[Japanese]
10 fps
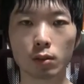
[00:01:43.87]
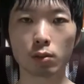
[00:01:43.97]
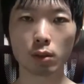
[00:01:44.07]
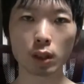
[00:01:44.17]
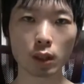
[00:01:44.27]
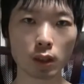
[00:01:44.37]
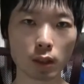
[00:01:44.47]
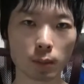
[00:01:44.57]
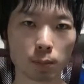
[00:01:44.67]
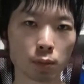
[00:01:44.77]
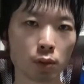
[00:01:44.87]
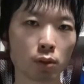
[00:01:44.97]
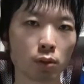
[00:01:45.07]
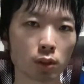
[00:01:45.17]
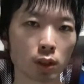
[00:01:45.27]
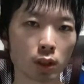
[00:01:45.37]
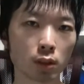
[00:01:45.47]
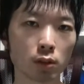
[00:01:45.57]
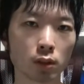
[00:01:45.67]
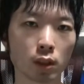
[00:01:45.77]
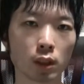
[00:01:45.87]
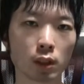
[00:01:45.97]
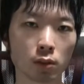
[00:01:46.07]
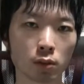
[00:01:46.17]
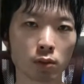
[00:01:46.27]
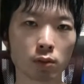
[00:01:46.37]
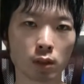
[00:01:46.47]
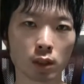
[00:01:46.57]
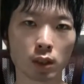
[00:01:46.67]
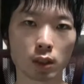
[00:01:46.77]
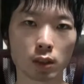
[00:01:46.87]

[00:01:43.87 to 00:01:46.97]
これから分校されるような内容の本が